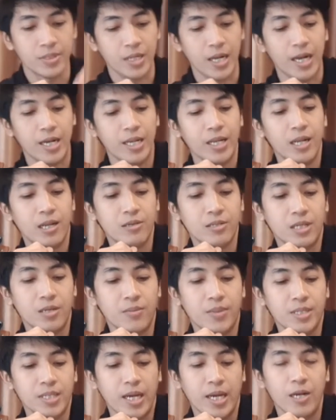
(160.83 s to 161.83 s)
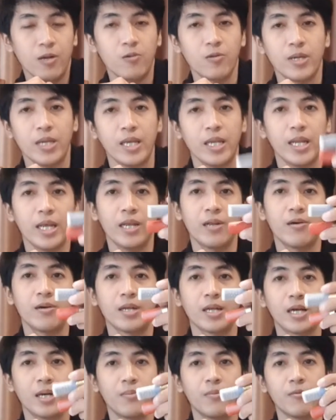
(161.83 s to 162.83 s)
การที่เราจะมาใช้ลูกนี้แน่นอน
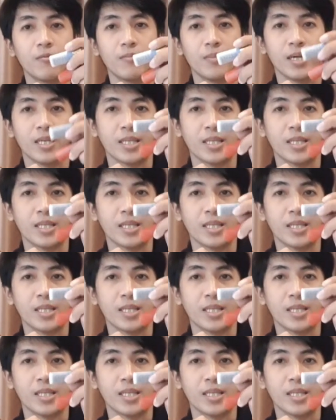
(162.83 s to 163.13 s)
นะครับ ผม